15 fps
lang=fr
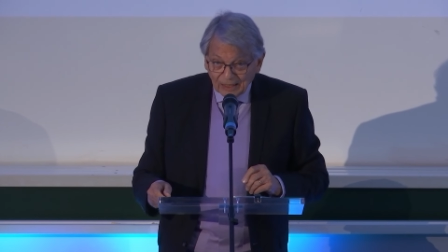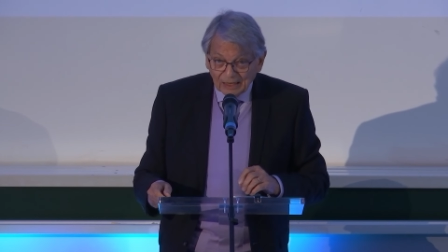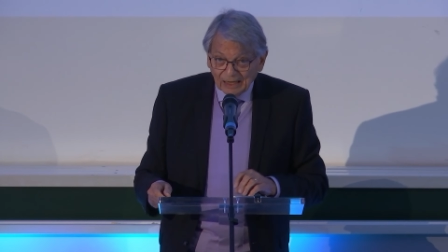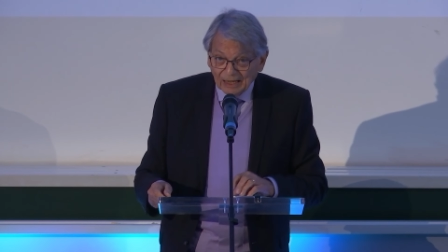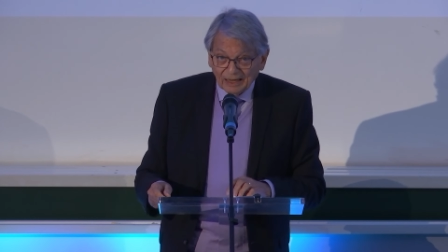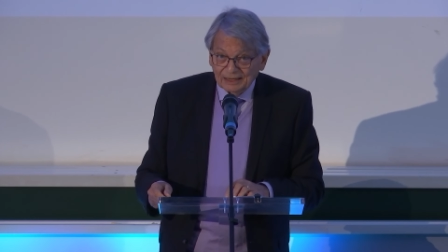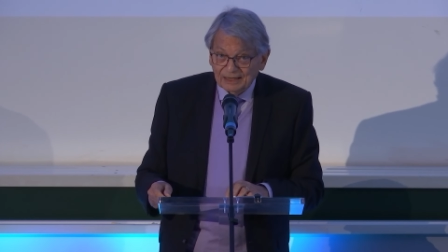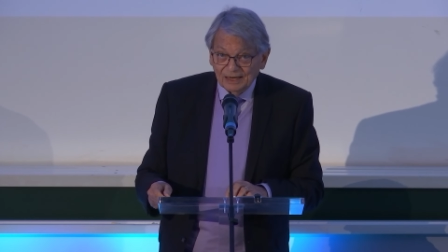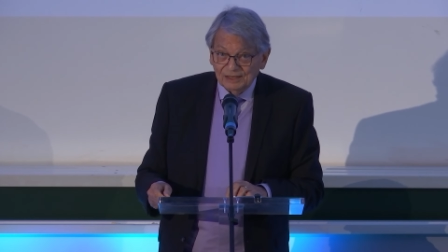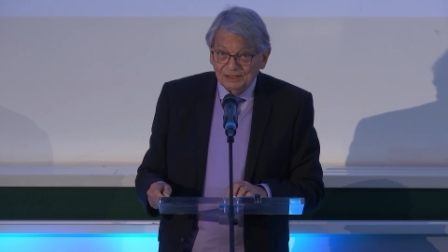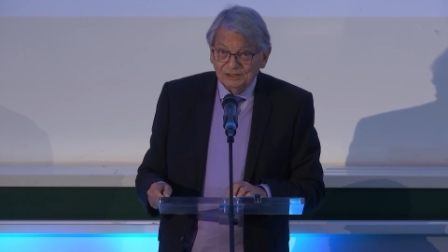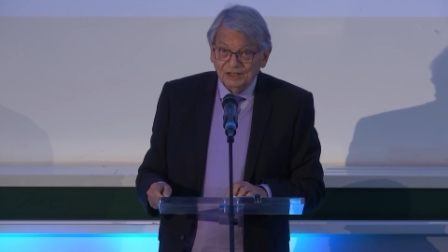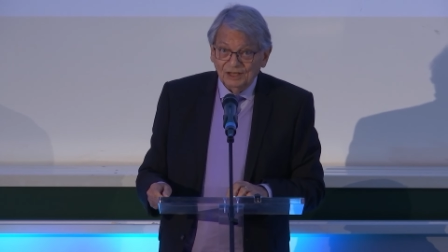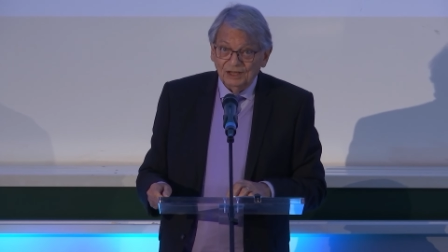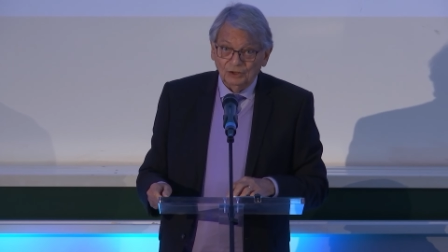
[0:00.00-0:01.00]
La
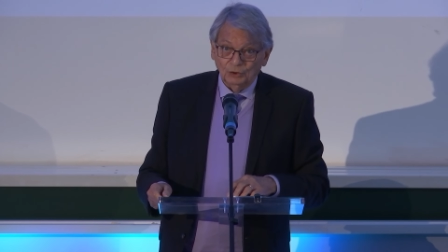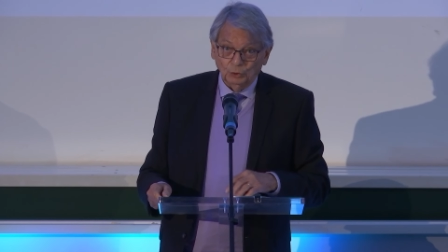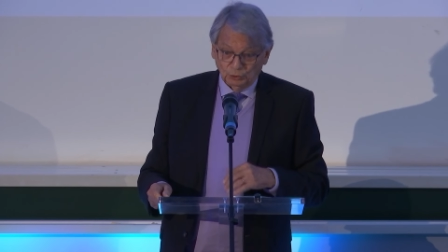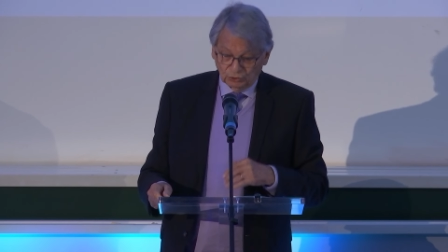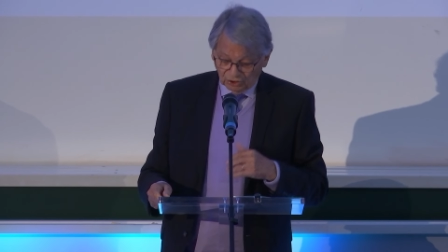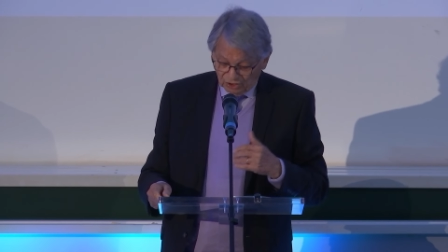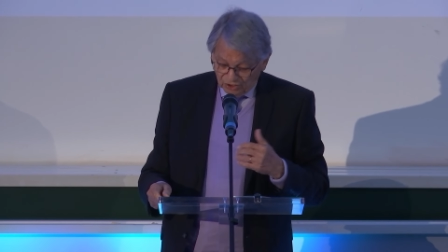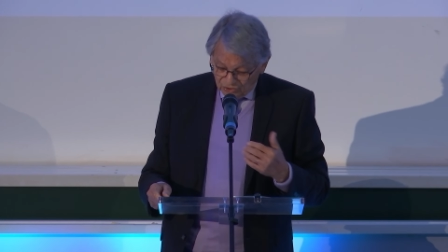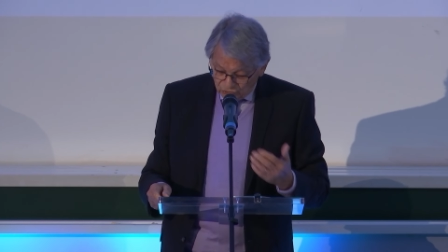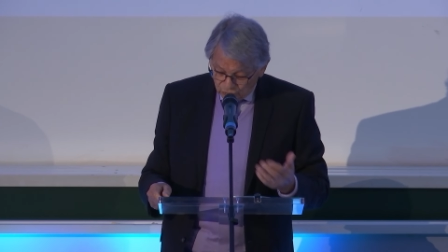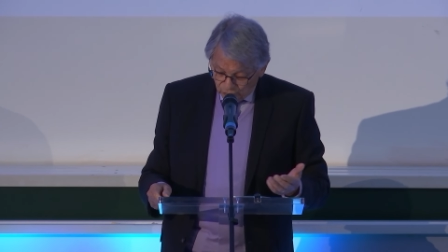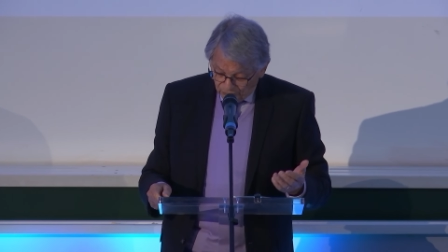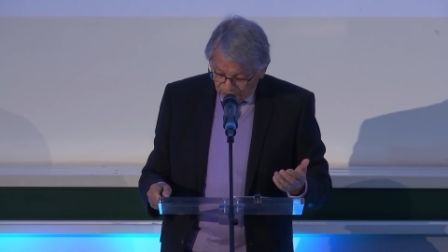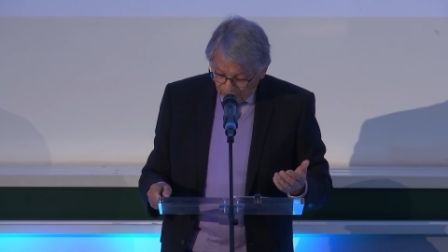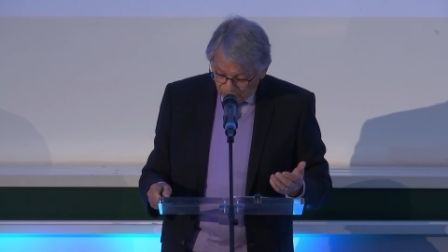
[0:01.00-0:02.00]
réalité est que très
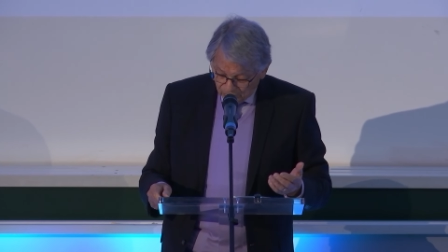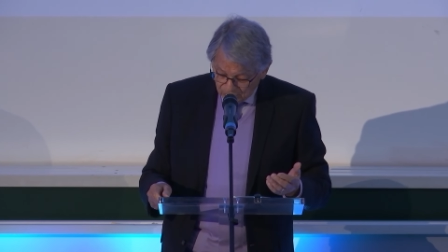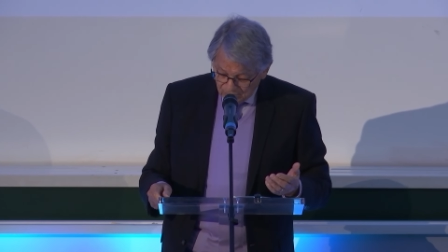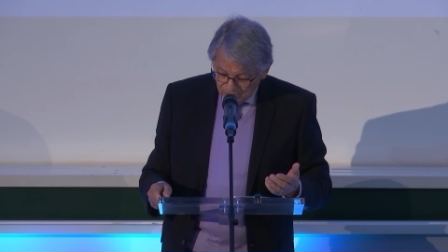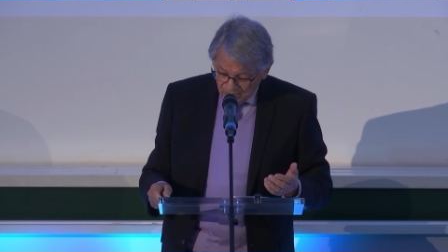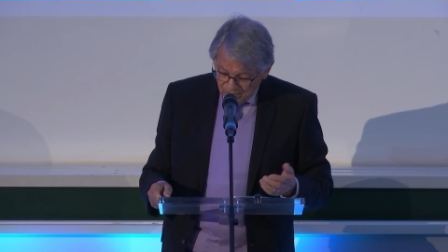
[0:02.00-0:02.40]
souvent,